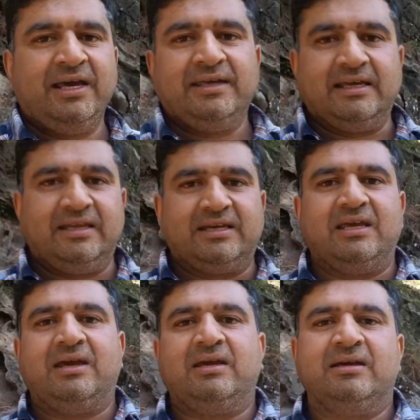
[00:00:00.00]
ये
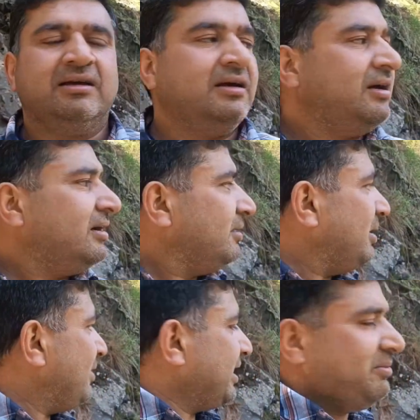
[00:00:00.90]
देखिए
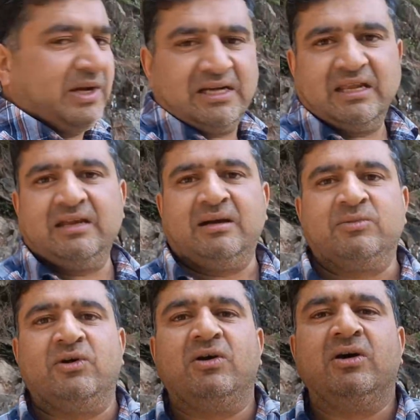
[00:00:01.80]
हमारे बेटे ने
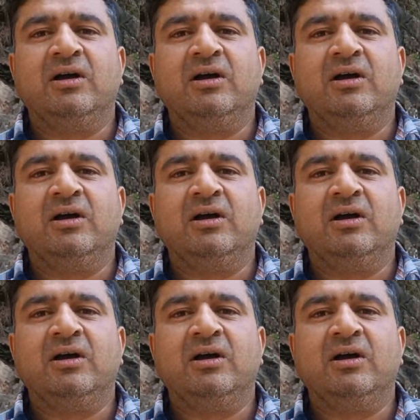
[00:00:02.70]
हमको